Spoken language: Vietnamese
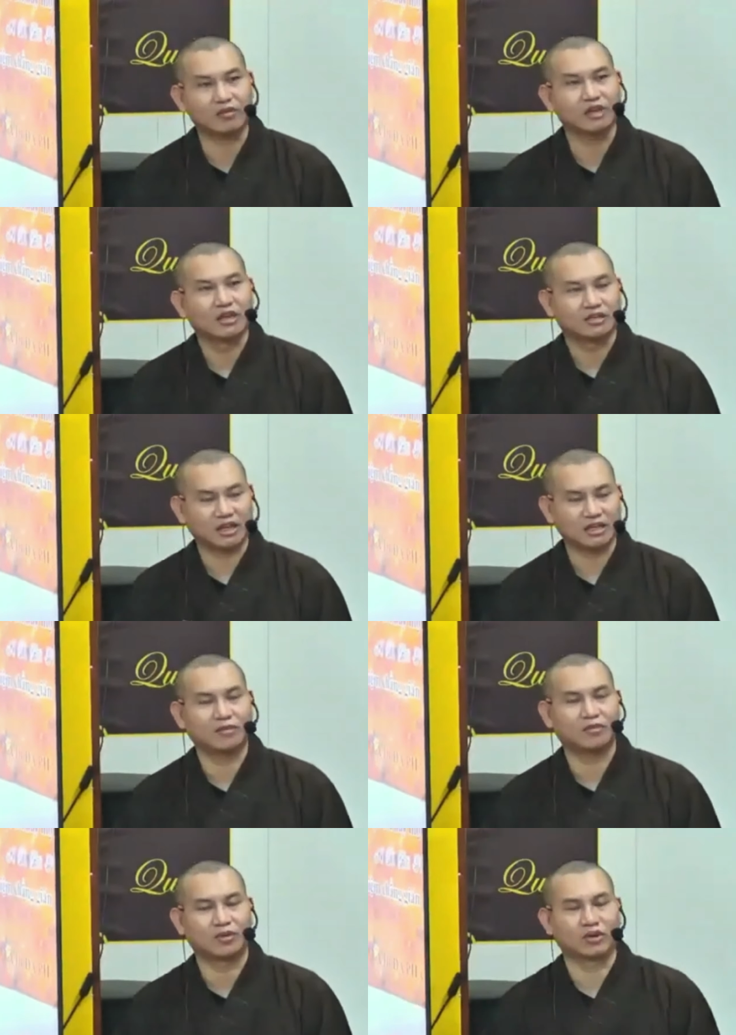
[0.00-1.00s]
trách nhiệm
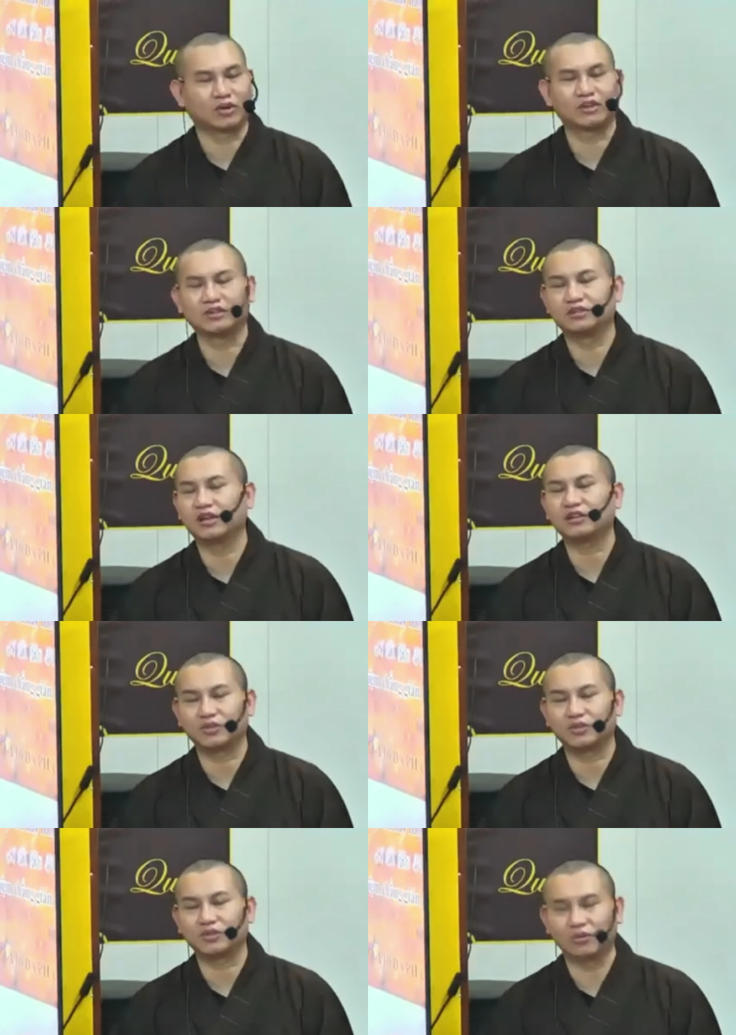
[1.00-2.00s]
của cái người dẫn chúng
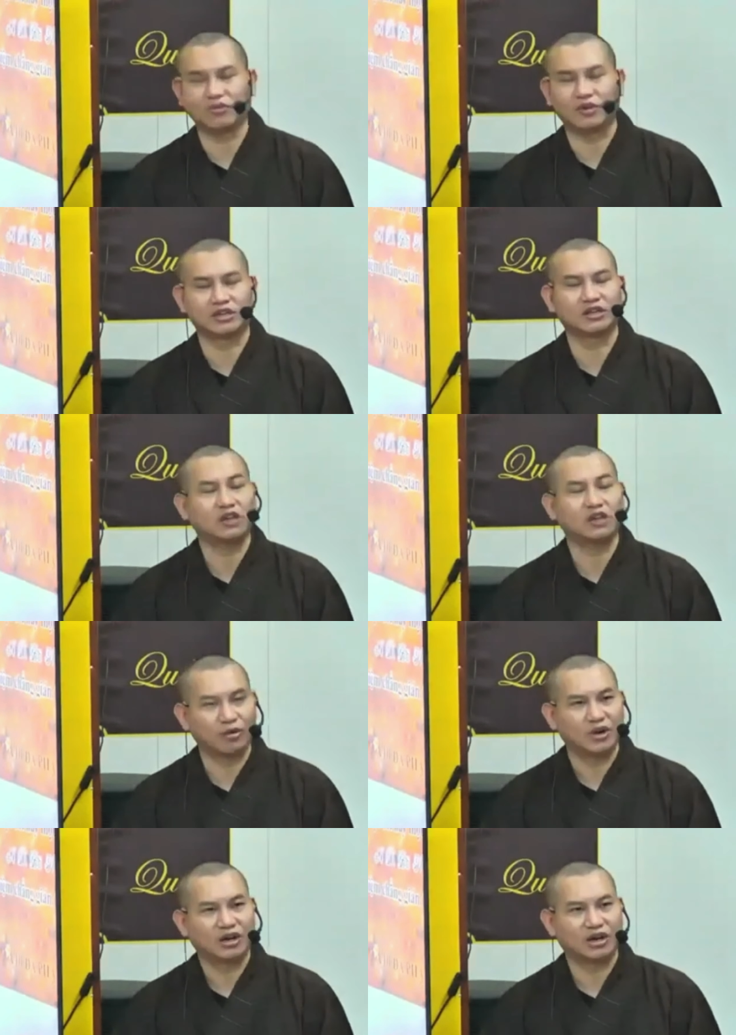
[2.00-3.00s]
và người đứng đầu
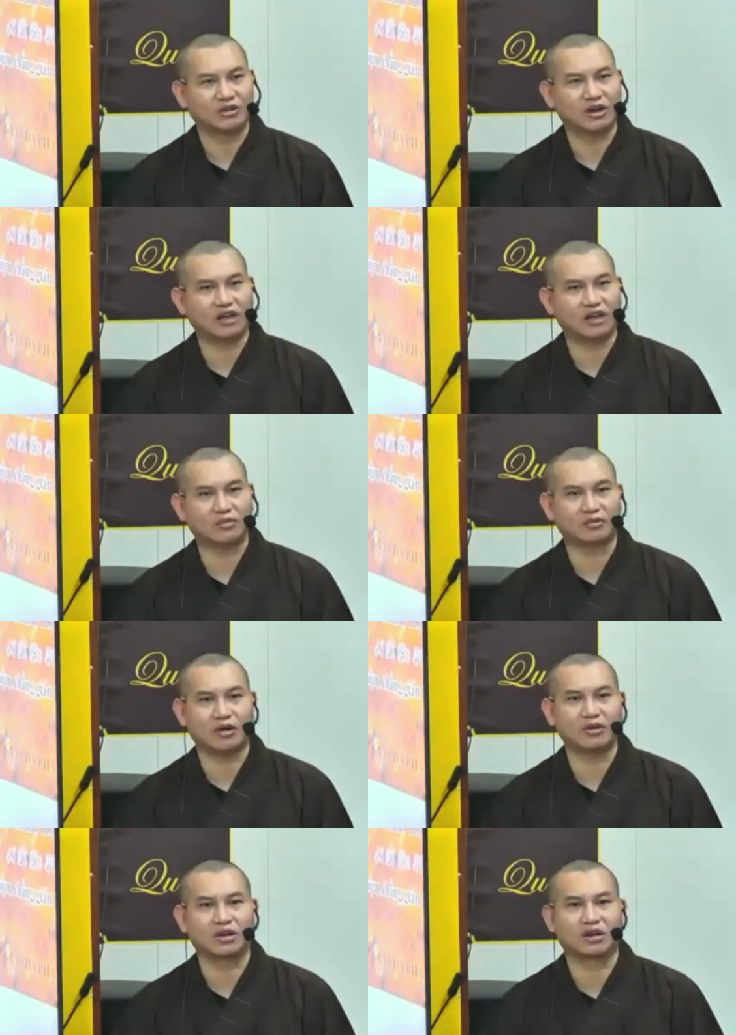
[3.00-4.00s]
để cho đại chúng làm sao có được
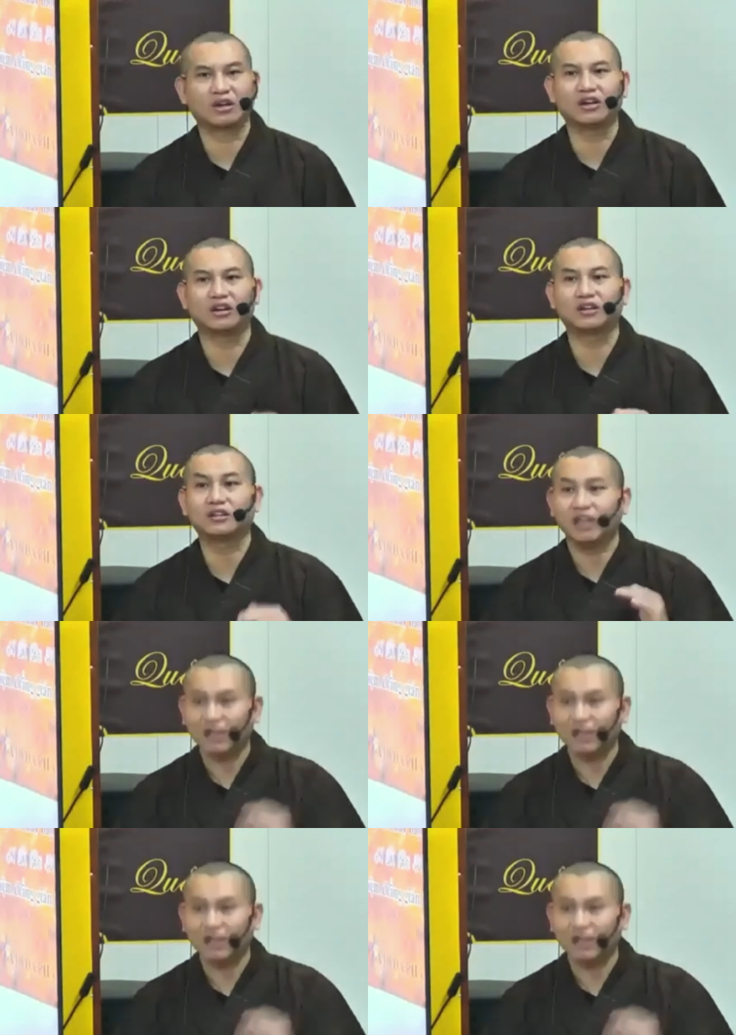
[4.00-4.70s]
cái lợi lớn nhất